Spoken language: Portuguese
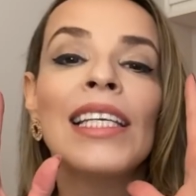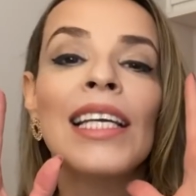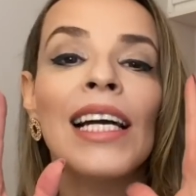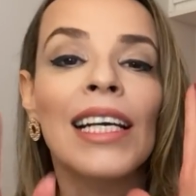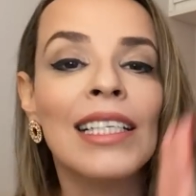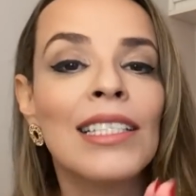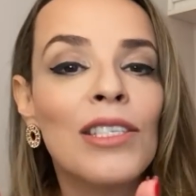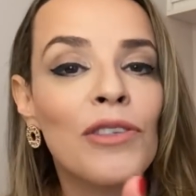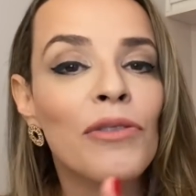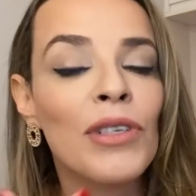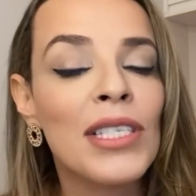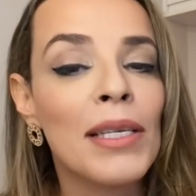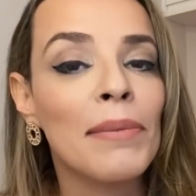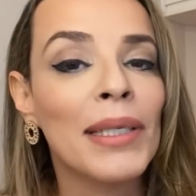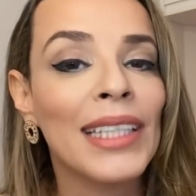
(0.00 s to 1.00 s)
Antes de
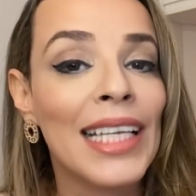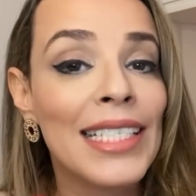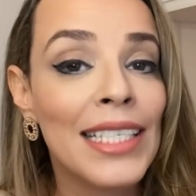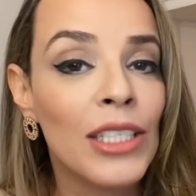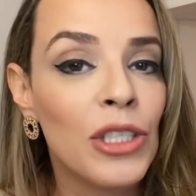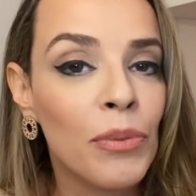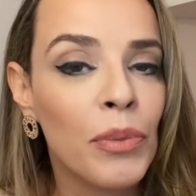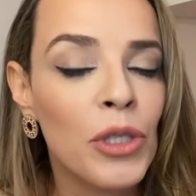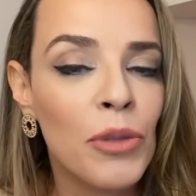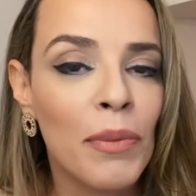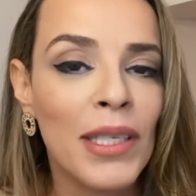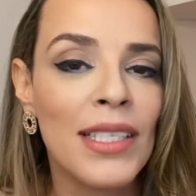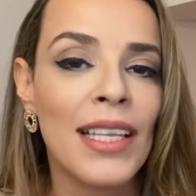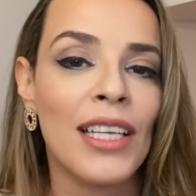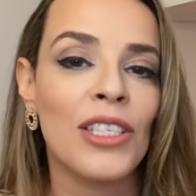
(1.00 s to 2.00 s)
você mandar esse tipo de
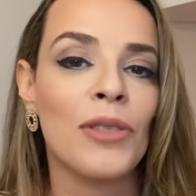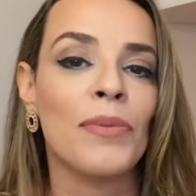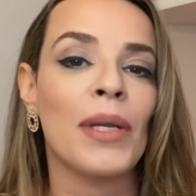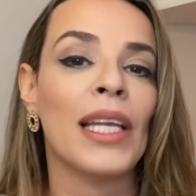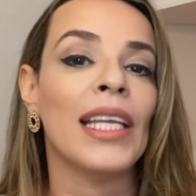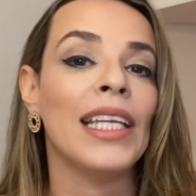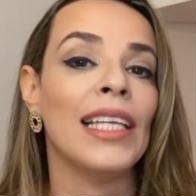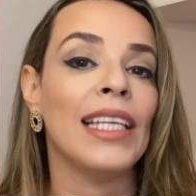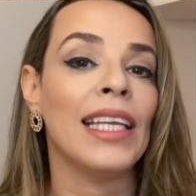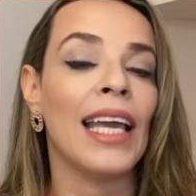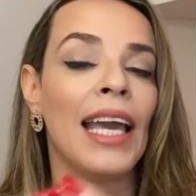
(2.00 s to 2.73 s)
mensagem para ele,